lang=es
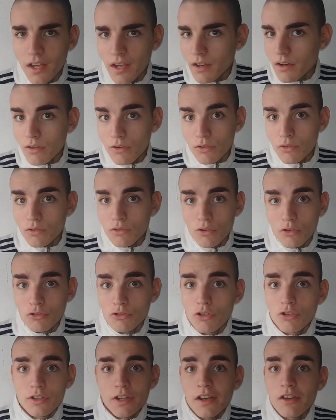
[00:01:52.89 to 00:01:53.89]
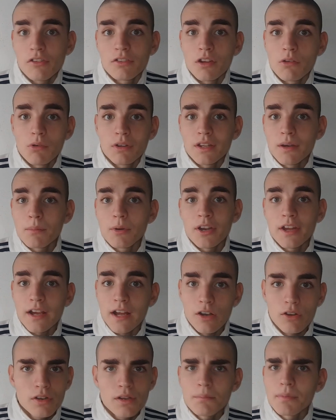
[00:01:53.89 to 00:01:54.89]
que no son tenidos en cuenta por
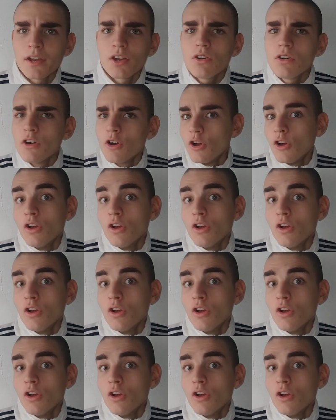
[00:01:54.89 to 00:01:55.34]
Scaloni, pero